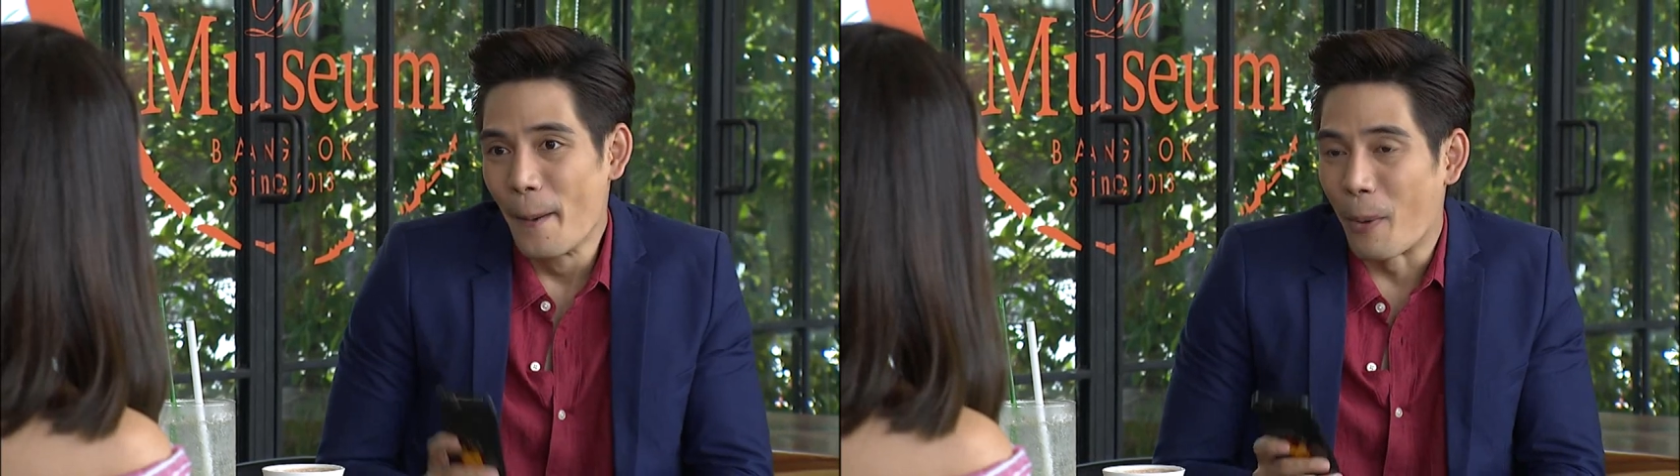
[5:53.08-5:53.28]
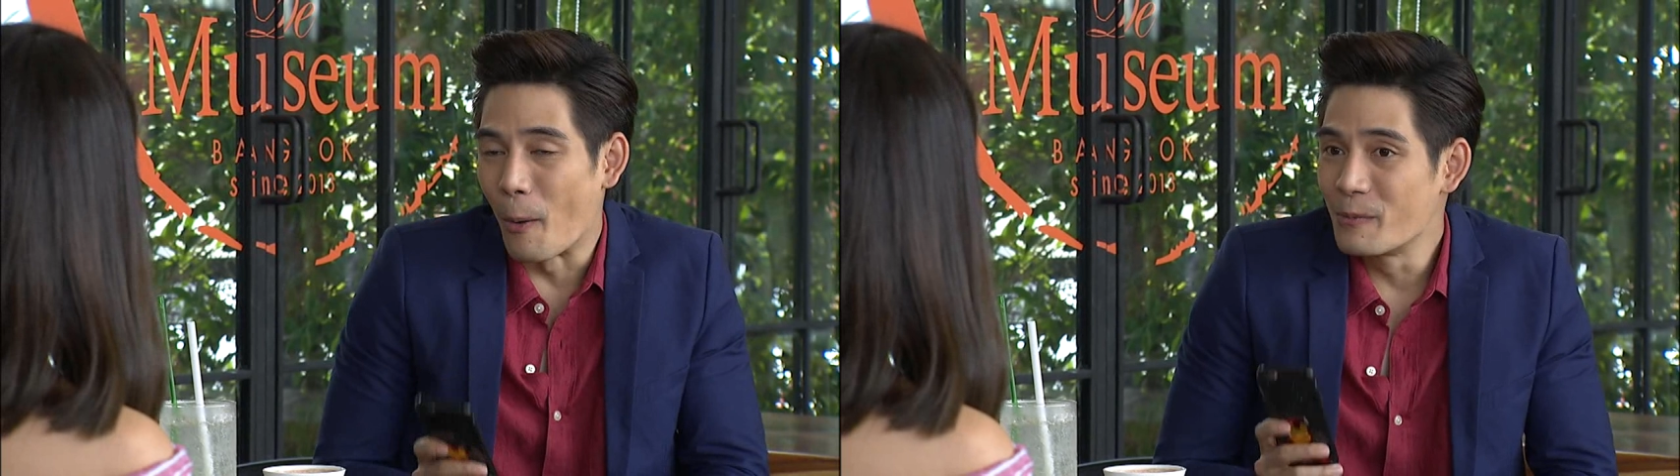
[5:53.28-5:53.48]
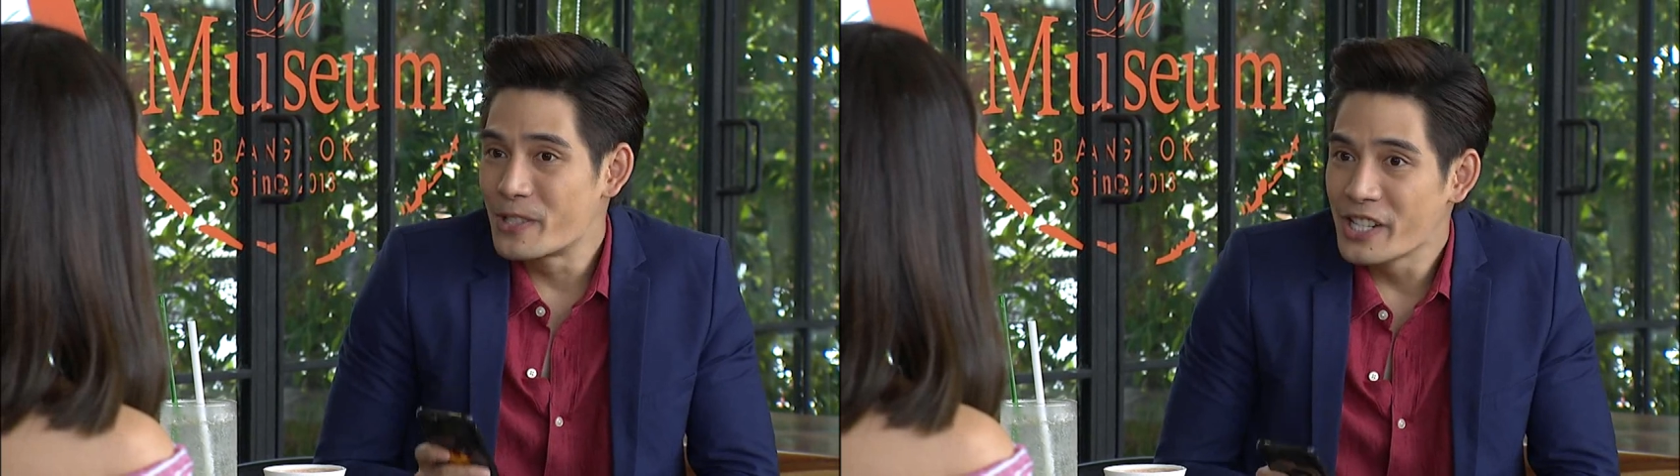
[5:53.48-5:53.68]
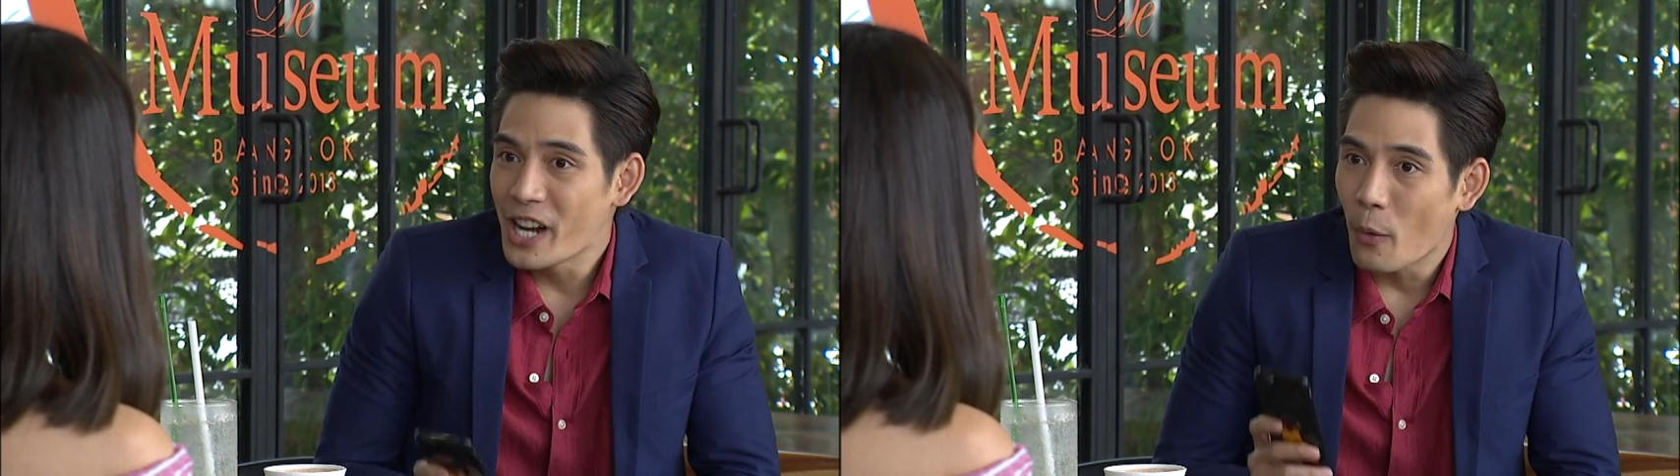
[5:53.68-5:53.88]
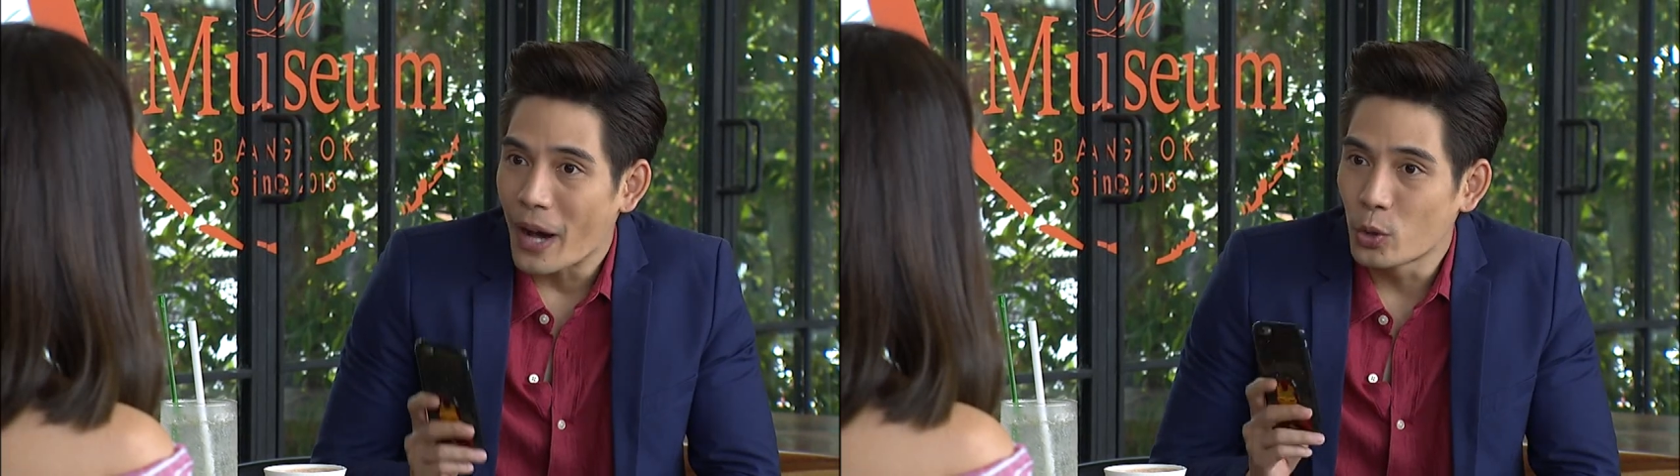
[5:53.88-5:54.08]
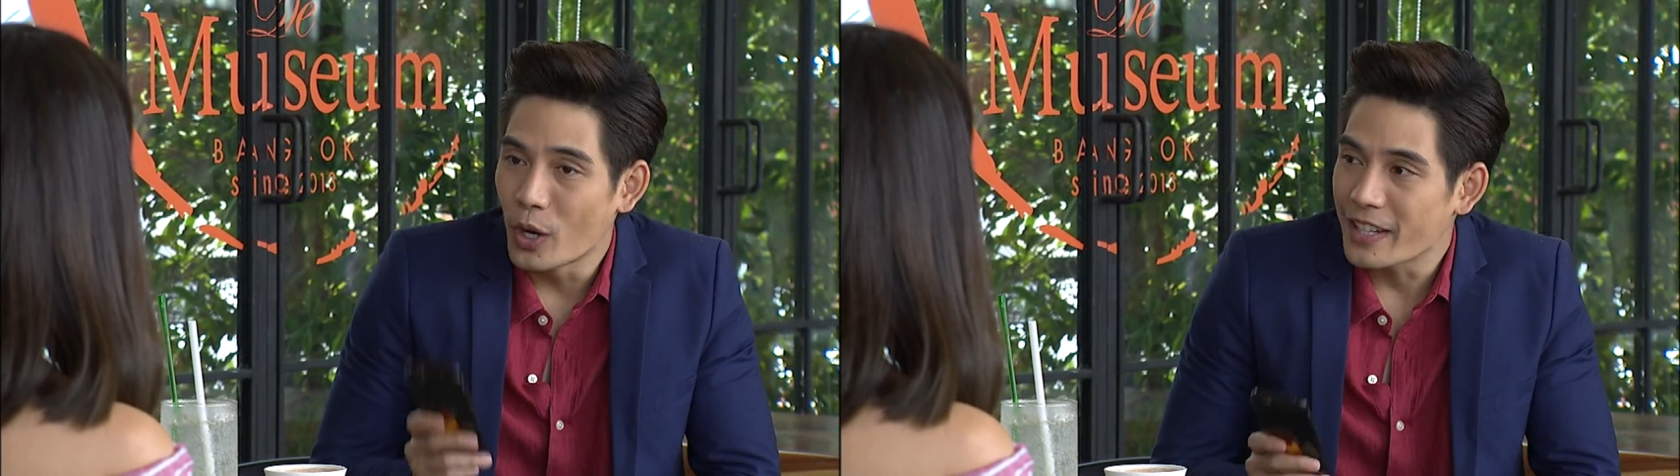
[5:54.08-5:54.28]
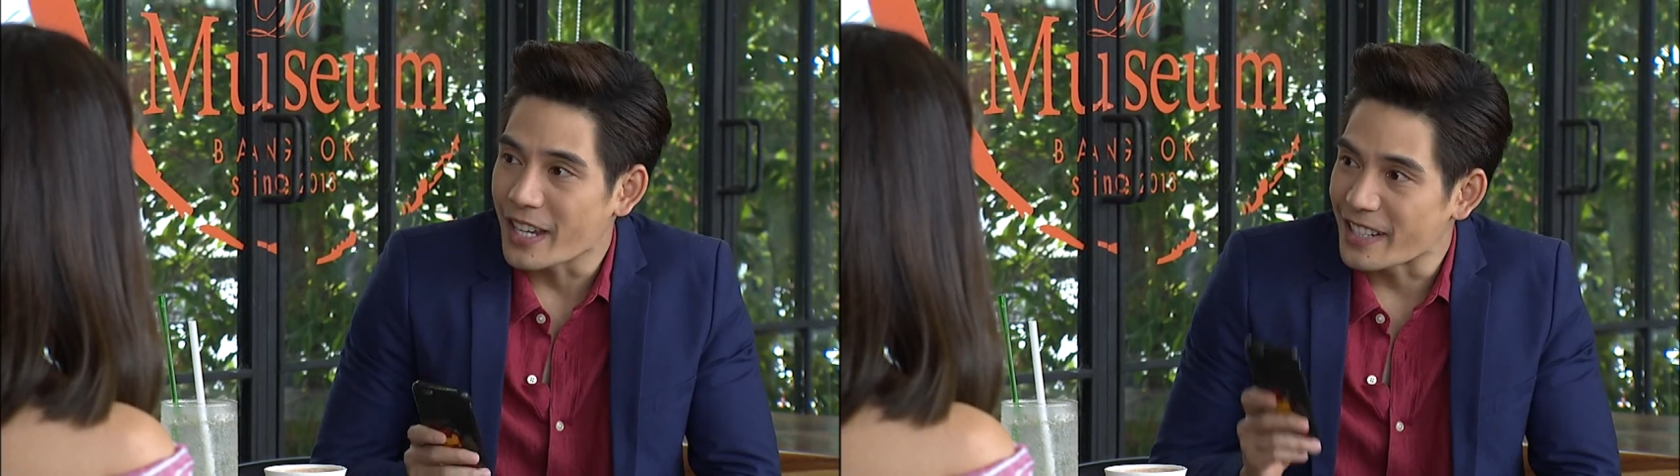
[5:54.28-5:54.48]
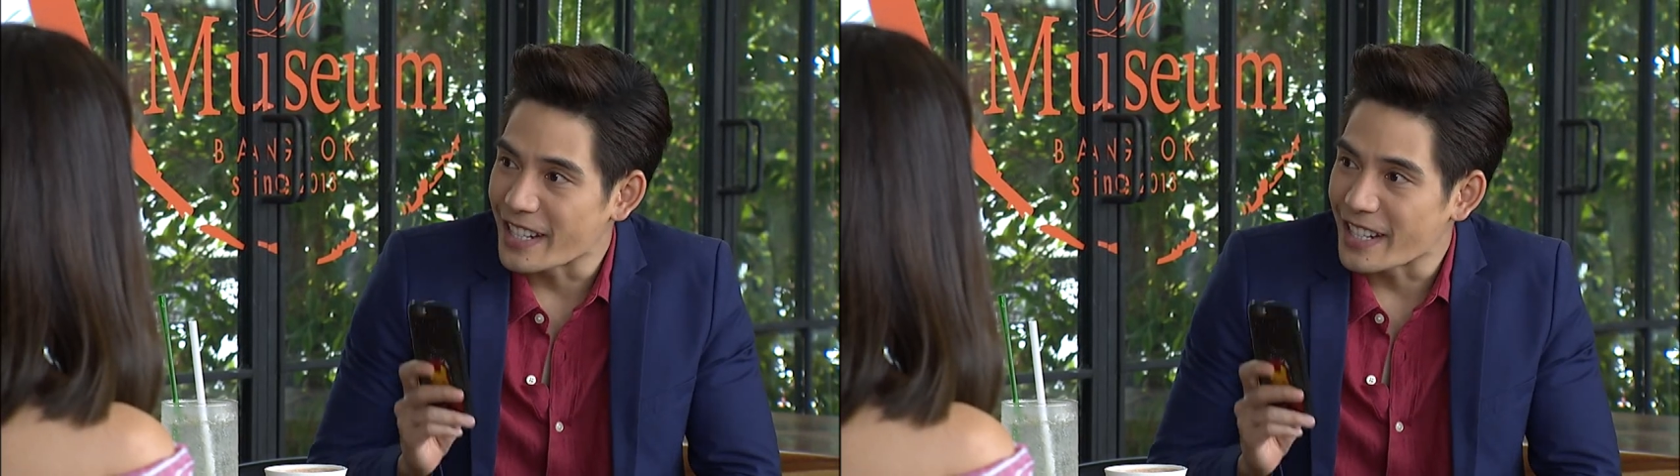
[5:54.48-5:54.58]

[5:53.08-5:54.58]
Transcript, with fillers: ผมเชื่อว่าธุรกิจ